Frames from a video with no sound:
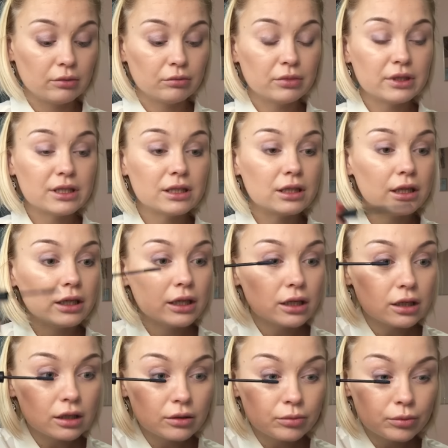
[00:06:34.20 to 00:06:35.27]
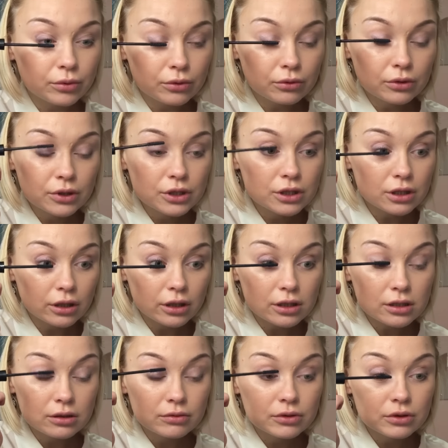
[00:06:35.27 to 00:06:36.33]
быстрее и проще,
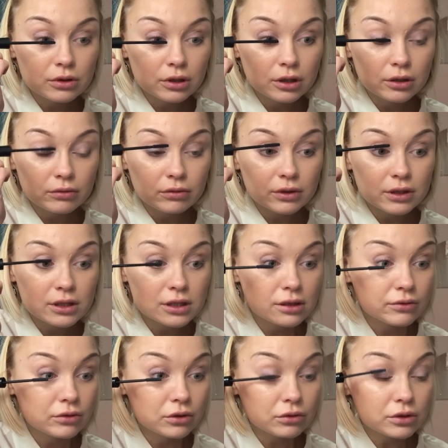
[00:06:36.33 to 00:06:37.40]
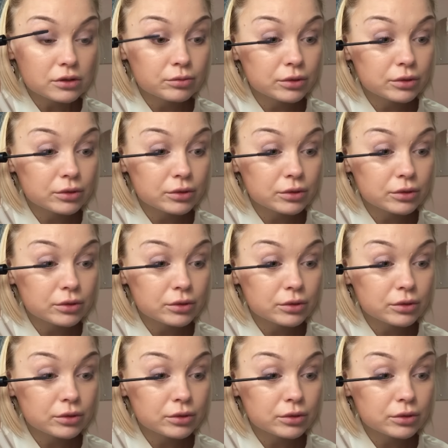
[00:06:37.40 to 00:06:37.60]
если все-таки вы их завьете,